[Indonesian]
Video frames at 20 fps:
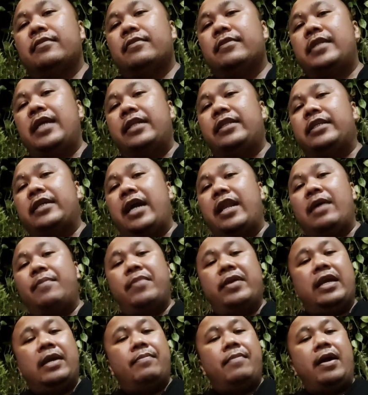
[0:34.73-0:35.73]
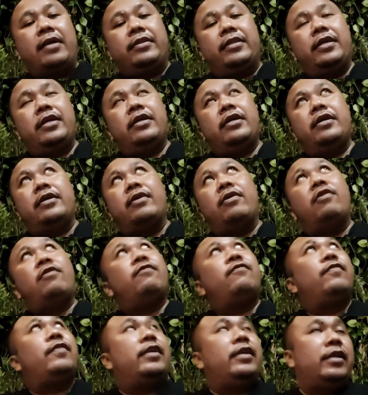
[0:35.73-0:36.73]
dan sekarang menikmati
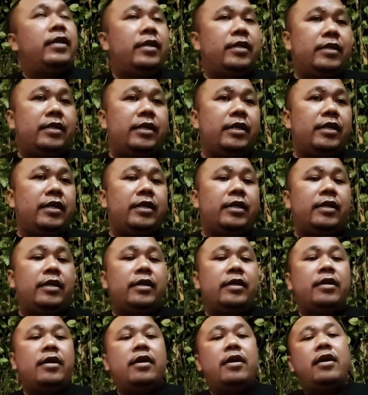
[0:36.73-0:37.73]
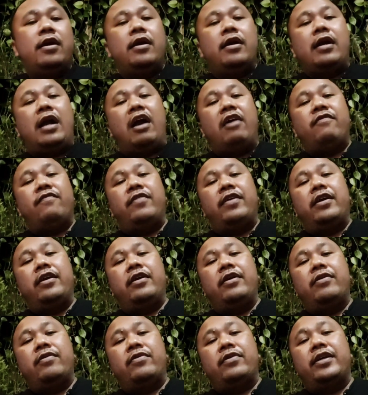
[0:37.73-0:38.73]
kopi di
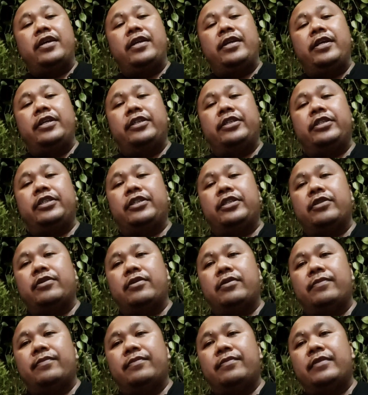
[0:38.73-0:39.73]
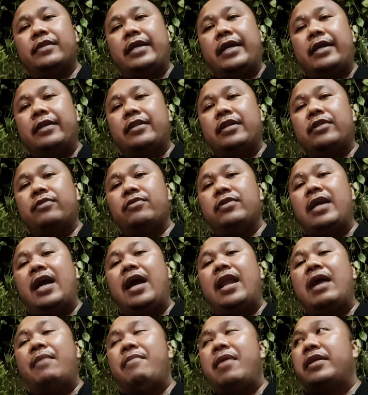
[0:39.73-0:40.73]
Cafe Rogilis. Ya, tentunya
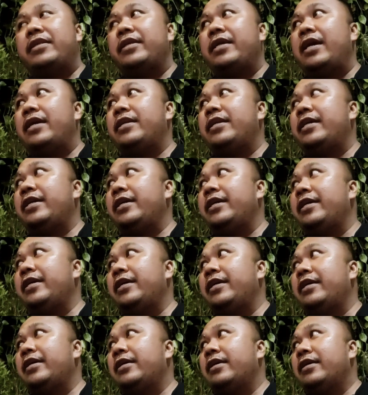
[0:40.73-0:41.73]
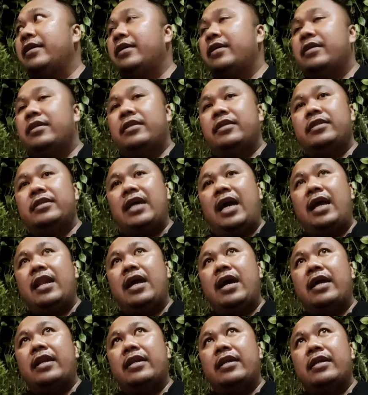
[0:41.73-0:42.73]
alamatnya di
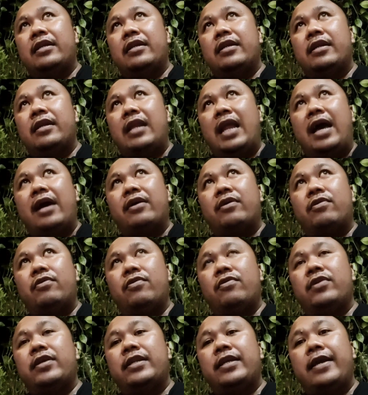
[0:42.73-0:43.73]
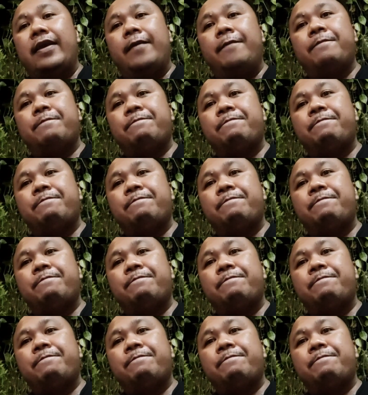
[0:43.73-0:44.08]
Jalan Langko ini ya.